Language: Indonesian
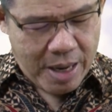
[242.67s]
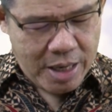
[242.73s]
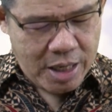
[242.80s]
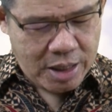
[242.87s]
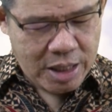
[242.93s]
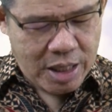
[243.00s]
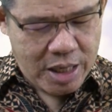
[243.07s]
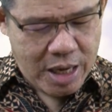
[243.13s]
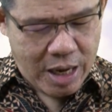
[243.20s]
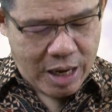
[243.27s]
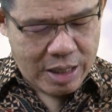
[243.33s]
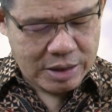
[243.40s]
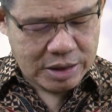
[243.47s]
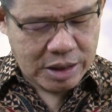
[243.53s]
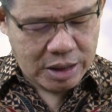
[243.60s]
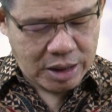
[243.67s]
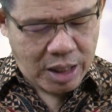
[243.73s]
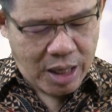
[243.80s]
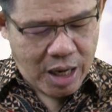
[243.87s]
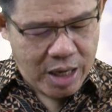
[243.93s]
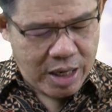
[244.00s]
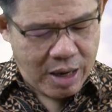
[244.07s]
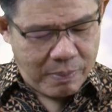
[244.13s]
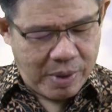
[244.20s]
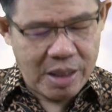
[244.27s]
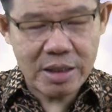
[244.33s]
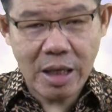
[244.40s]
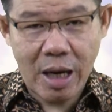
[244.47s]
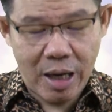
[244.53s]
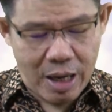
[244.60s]
Mari kita lihat setelah dia
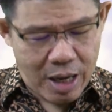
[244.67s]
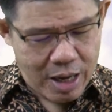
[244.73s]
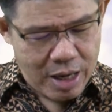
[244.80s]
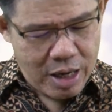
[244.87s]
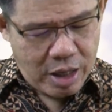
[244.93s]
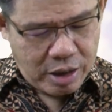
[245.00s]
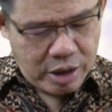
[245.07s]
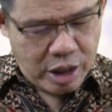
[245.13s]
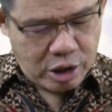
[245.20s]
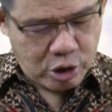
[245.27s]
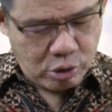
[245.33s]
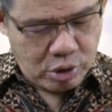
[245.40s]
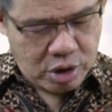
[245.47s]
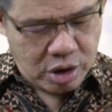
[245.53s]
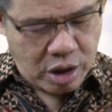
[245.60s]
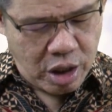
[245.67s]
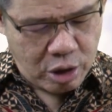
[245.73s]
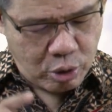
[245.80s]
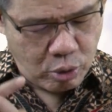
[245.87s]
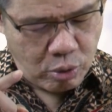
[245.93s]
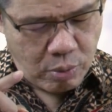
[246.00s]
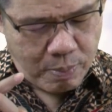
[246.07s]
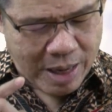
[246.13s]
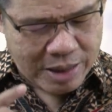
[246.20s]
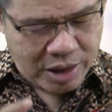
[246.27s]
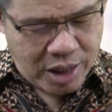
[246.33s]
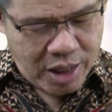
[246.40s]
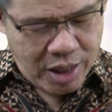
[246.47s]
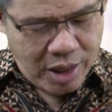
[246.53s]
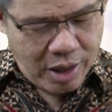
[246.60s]
bicara Yesus itu
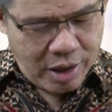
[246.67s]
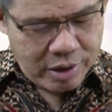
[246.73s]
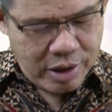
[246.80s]
mati,